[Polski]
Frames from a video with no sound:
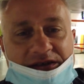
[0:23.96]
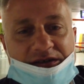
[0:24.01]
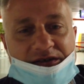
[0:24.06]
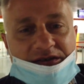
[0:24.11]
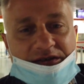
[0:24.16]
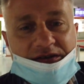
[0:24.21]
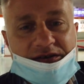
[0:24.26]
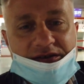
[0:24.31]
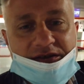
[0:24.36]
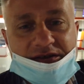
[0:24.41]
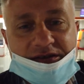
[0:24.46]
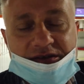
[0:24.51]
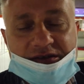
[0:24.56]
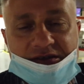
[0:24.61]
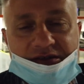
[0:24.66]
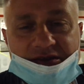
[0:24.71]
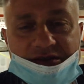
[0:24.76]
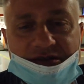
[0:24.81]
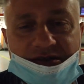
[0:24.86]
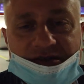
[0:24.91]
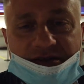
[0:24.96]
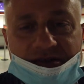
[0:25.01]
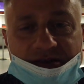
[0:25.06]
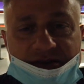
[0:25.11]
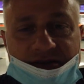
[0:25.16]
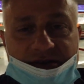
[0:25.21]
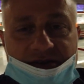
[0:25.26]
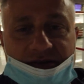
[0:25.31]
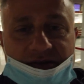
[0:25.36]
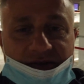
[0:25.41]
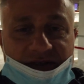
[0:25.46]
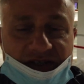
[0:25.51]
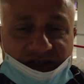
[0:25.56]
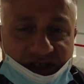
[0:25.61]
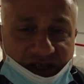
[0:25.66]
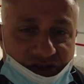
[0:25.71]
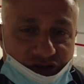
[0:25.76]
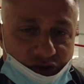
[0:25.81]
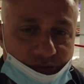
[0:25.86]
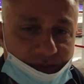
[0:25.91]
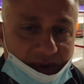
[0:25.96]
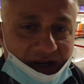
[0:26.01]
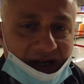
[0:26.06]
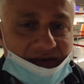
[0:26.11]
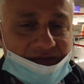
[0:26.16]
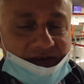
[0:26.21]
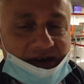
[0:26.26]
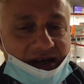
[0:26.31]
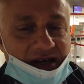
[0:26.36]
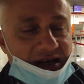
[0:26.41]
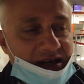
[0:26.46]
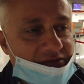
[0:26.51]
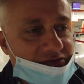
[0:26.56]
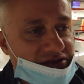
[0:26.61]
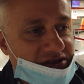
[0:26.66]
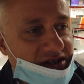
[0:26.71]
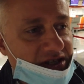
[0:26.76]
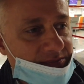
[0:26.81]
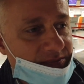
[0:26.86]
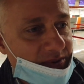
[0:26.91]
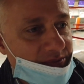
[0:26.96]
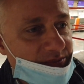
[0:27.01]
yy, zaczyna się odprawa, wszystkie